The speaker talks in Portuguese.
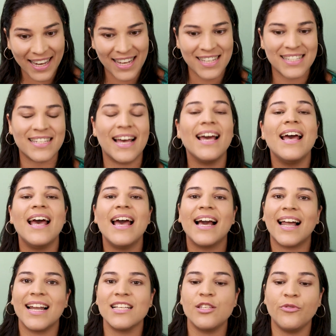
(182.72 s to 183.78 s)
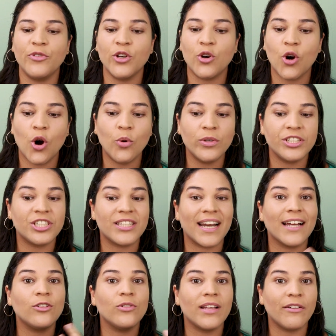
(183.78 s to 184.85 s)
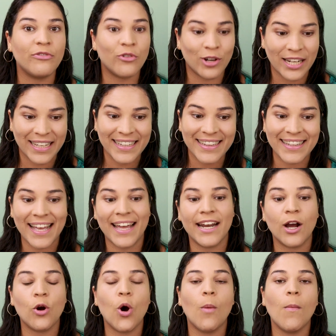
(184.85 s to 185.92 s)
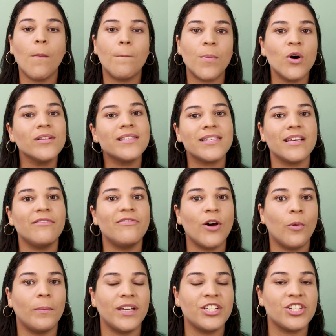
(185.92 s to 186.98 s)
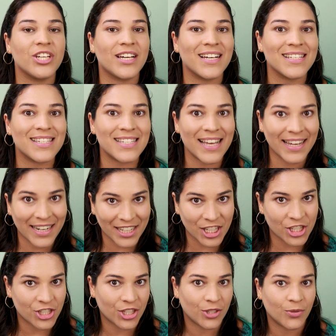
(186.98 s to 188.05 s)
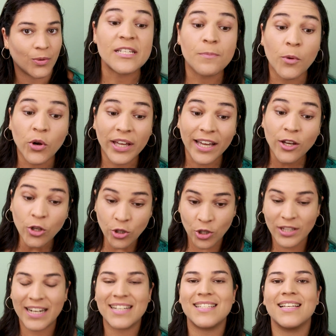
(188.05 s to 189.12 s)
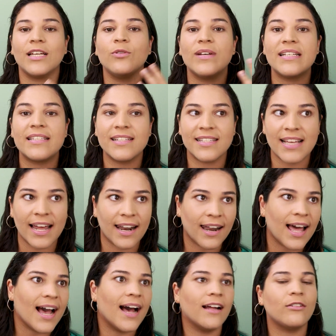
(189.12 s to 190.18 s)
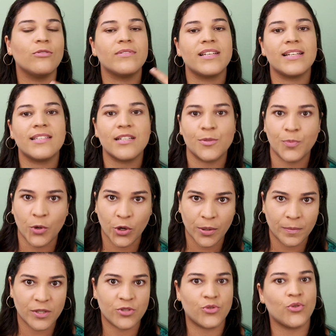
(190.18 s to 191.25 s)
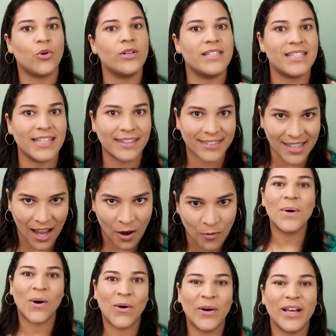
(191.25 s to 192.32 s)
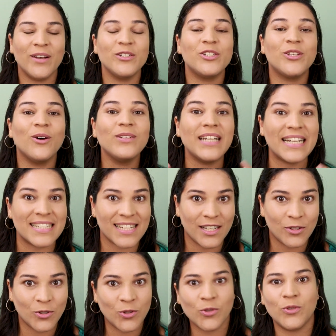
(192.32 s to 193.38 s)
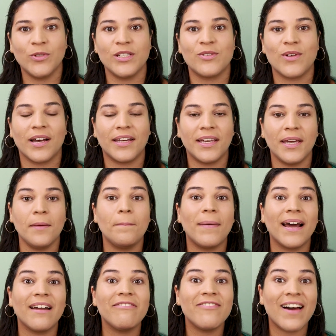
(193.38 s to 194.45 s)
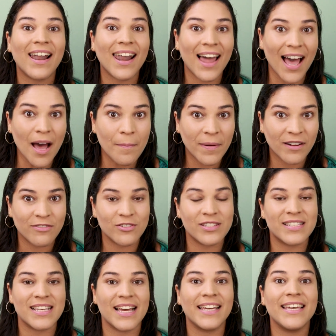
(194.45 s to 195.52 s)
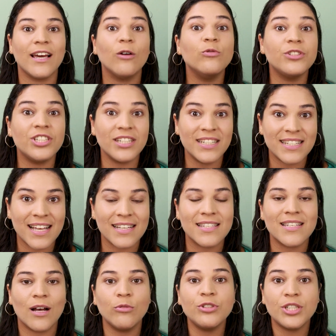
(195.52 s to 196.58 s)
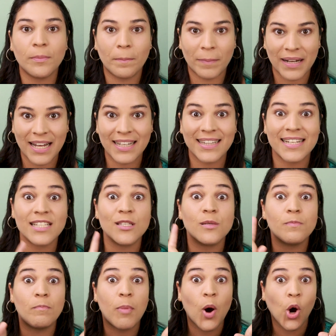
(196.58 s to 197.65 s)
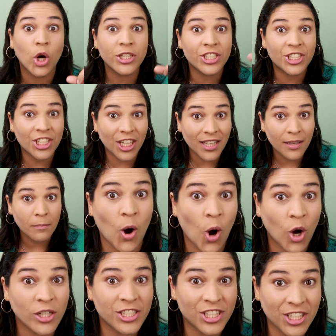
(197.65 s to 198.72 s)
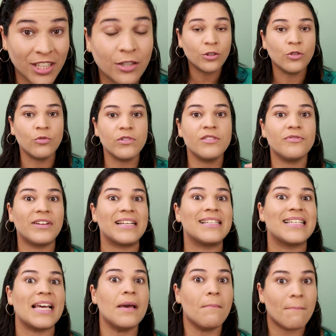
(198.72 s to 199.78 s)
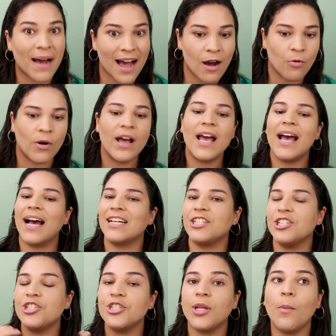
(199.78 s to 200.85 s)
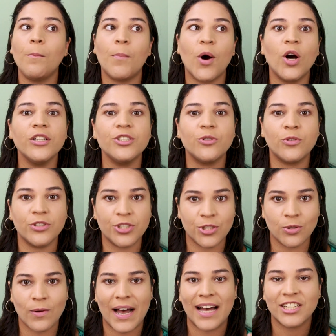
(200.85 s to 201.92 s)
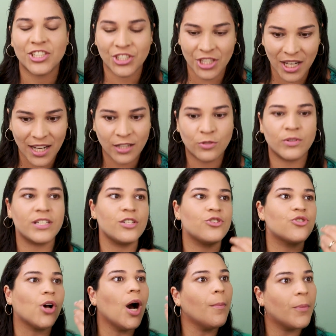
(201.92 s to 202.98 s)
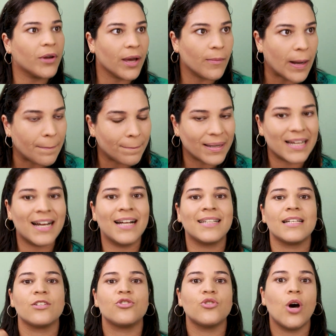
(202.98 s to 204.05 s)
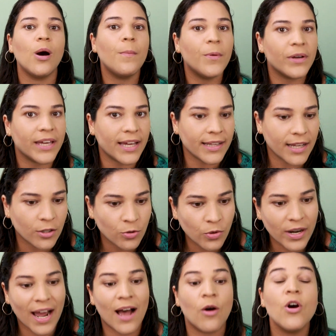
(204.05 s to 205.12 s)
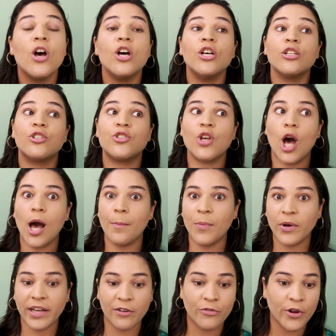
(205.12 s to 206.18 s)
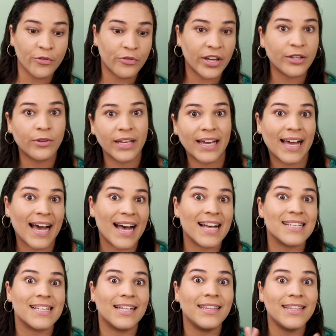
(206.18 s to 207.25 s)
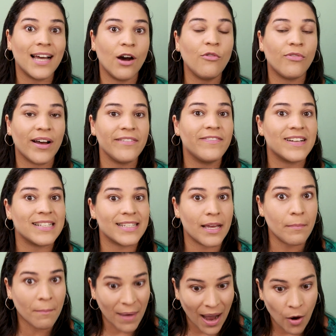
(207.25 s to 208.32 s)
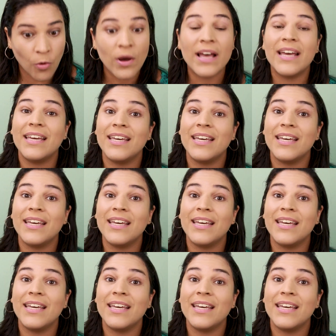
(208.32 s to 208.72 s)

Câncer classificou o extrato da folha inteira como possivelmente cancerígeno. Mas por que, que eu estou trazendo esses relatos, essas proibições e tal? Bom, eu estou trazendo tudo isso aqui para falar para você que a utilização de plantas pode, pode nos fazer mal. A gente não pode continuar achando que só porque é uma uma planta, só porque é natural, só porque foi feito em casa, não vai fazer mal.